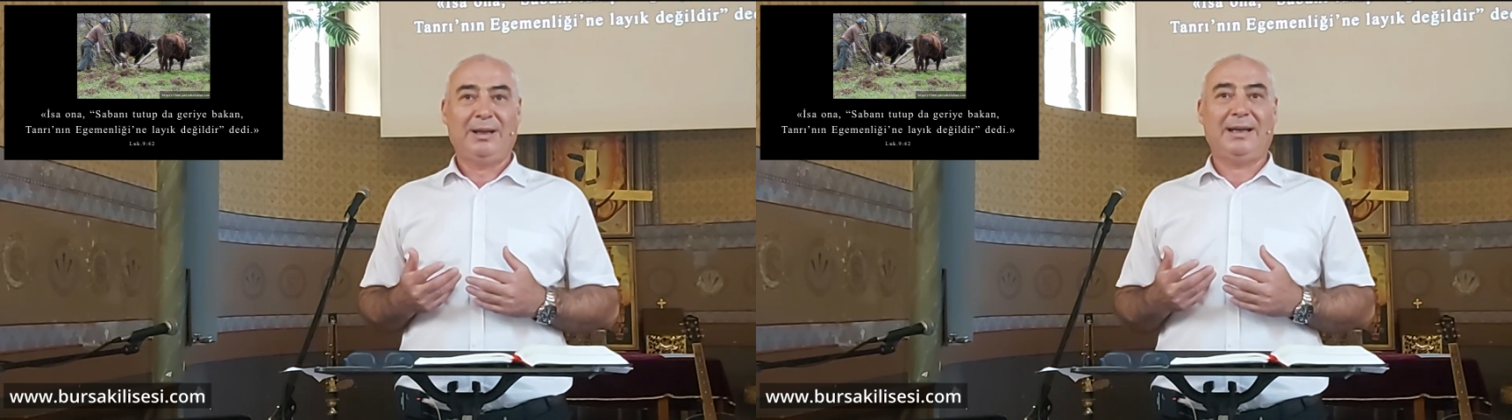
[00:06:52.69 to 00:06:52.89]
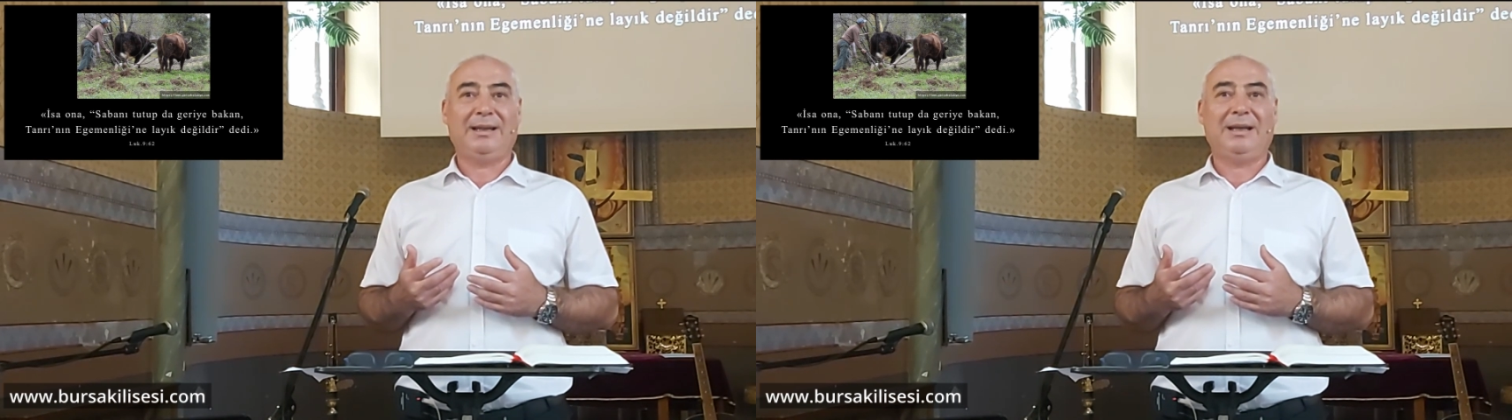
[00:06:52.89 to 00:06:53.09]

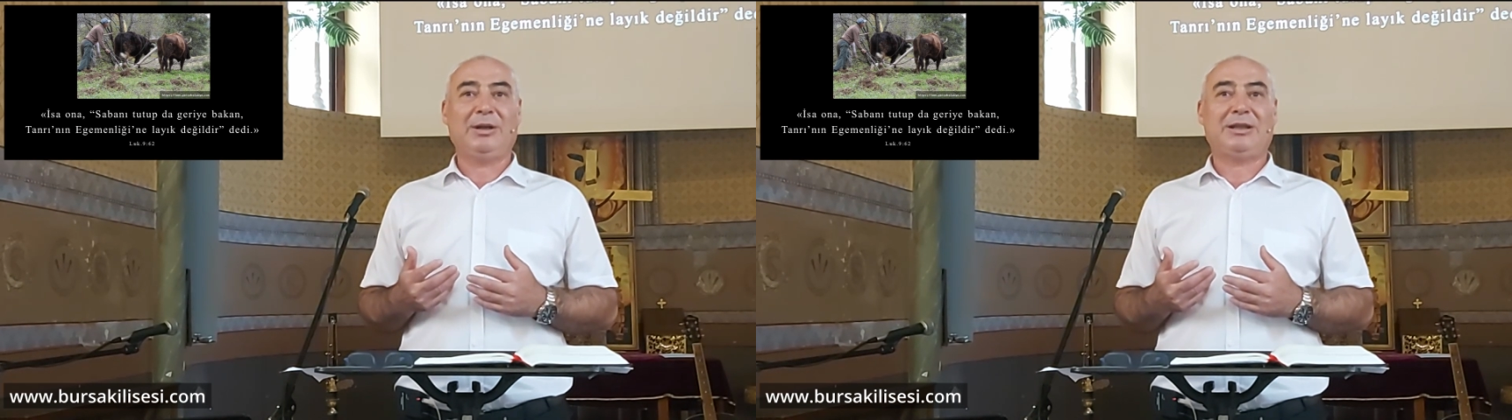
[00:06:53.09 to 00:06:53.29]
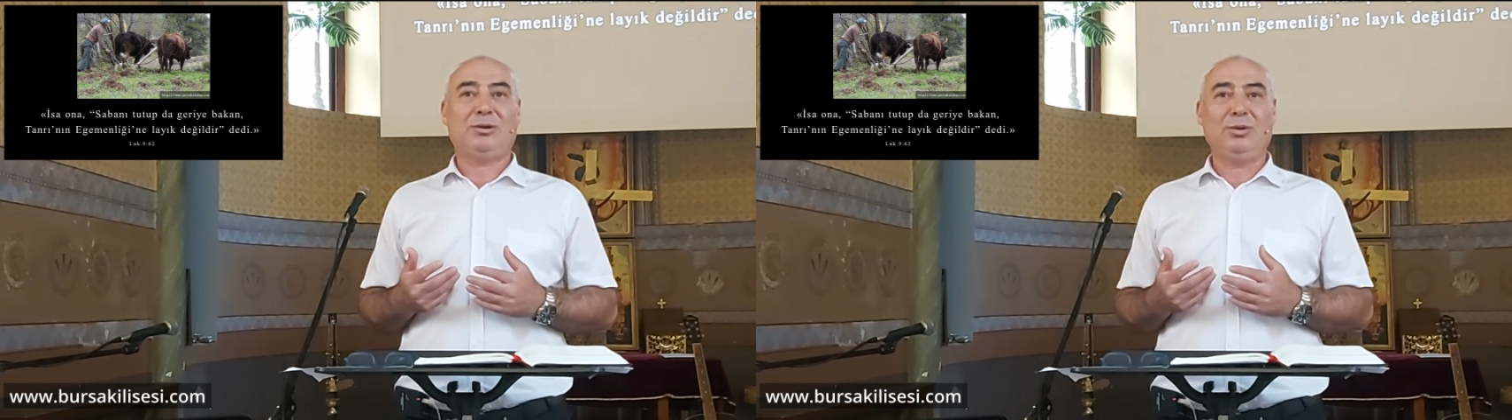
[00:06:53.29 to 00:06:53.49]
yani
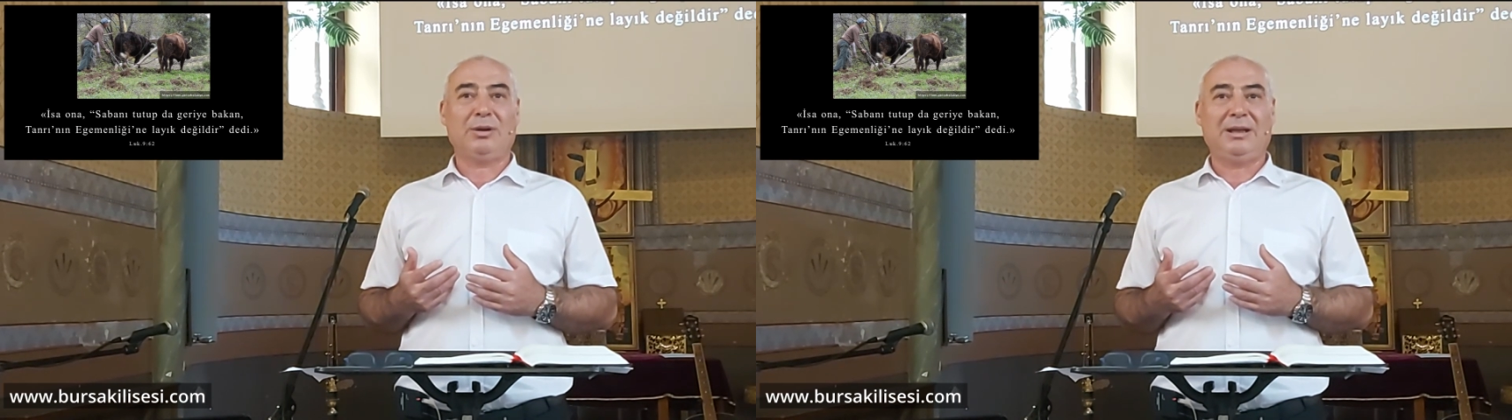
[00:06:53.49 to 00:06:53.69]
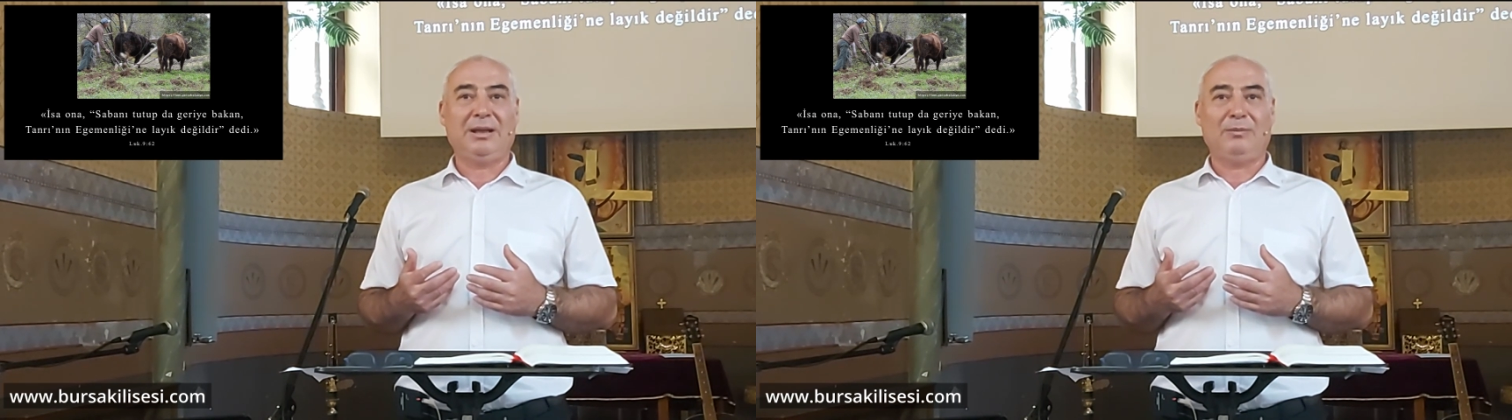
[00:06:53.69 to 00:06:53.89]
demek
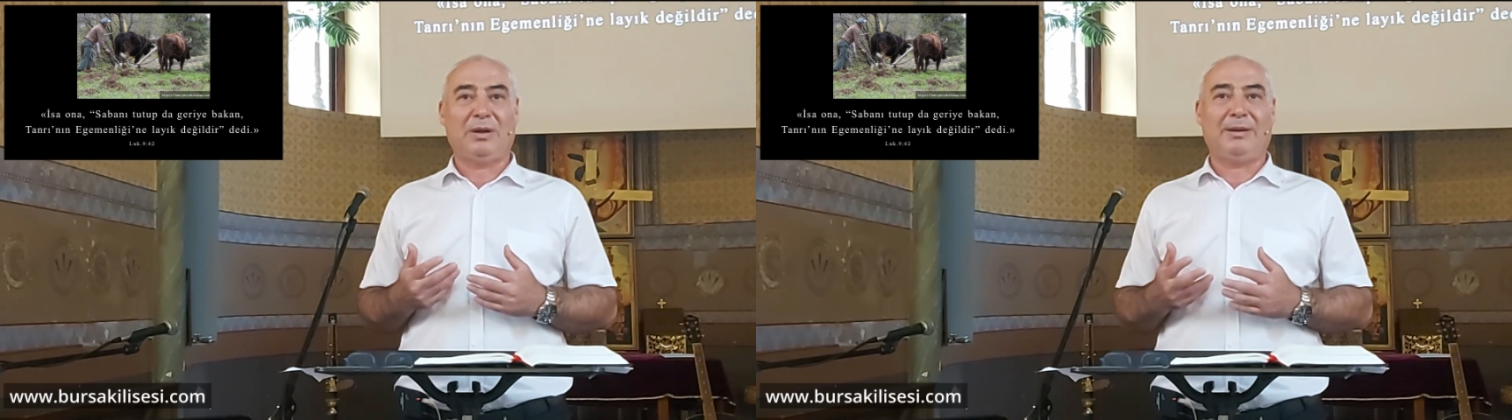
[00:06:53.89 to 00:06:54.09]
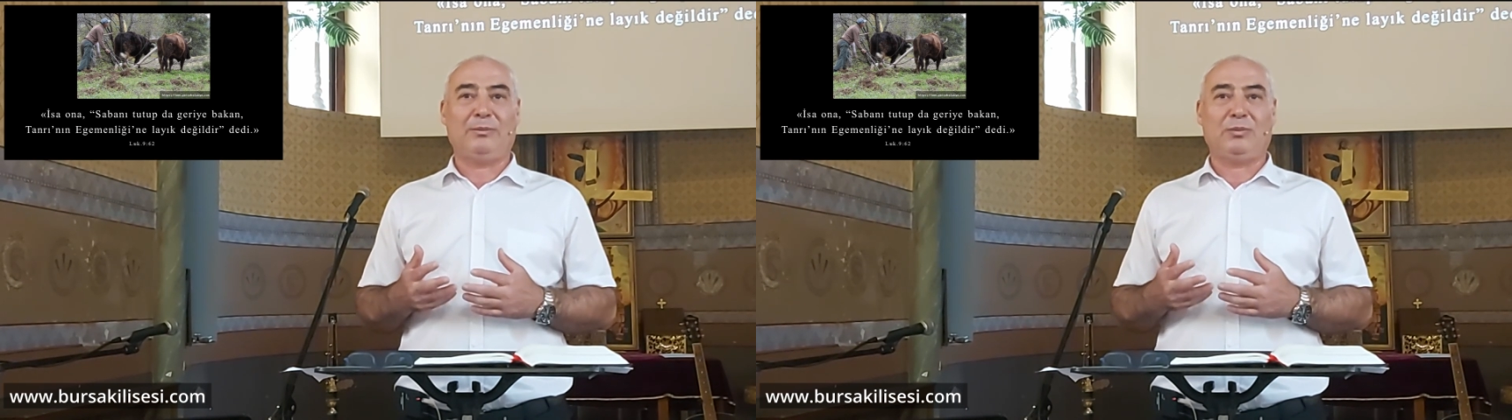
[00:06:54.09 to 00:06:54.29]
istiyor ki
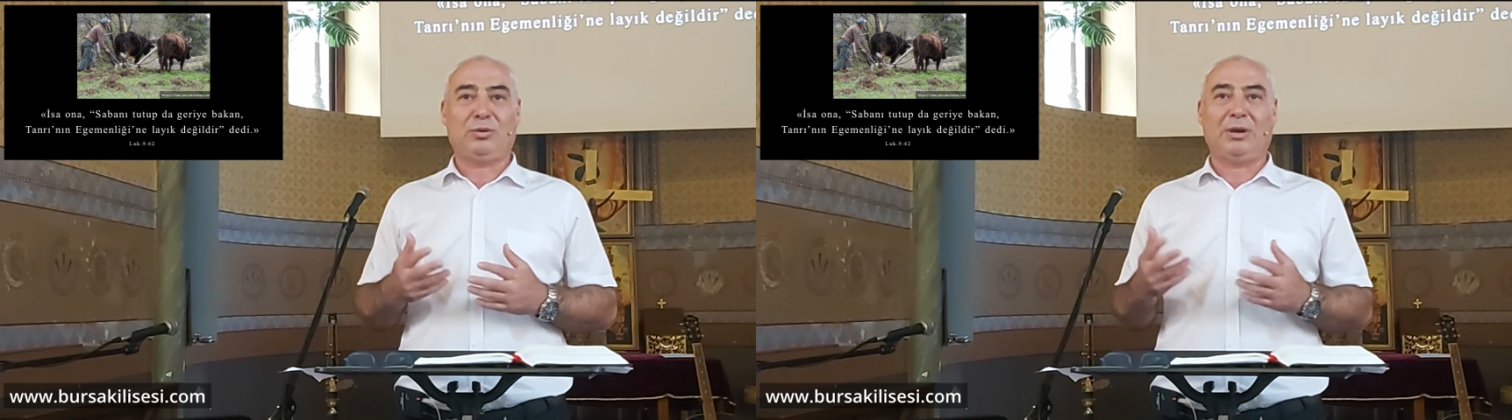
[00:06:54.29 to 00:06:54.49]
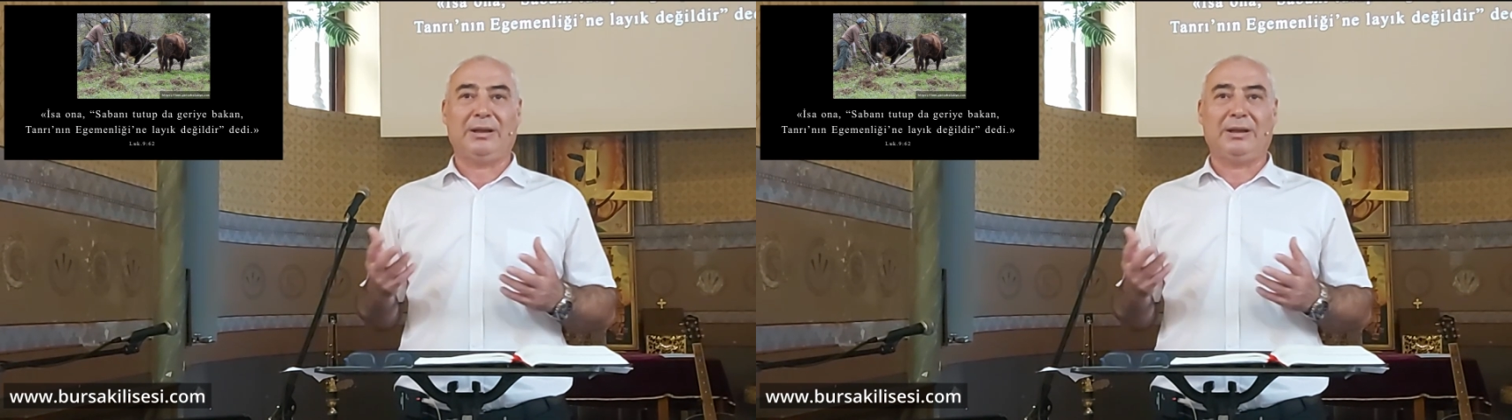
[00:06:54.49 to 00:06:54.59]
babam şu